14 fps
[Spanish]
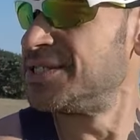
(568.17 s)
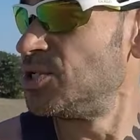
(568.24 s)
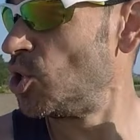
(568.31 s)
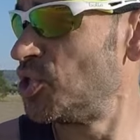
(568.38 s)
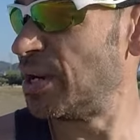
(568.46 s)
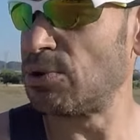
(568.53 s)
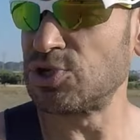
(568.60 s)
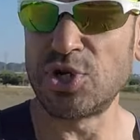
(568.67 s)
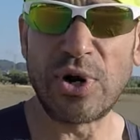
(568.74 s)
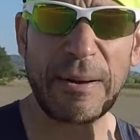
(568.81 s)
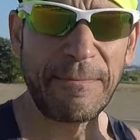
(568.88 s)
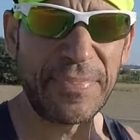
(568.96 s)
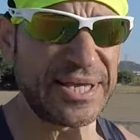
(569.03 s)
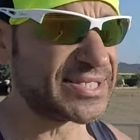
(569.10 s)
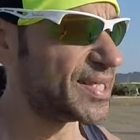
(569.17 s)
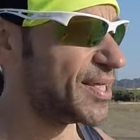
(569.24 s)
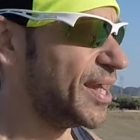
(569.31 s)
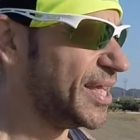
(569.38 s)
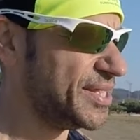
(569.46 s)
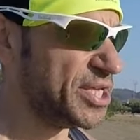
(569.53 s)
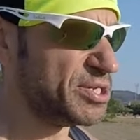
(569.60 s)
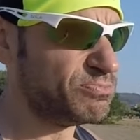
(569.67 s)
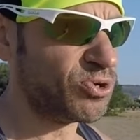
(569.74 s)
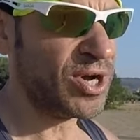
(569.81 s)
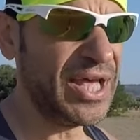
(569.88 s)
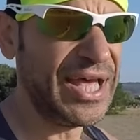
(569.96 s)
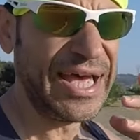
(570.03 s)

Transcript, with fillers: si lo hiciéramos en una pista de atletismo,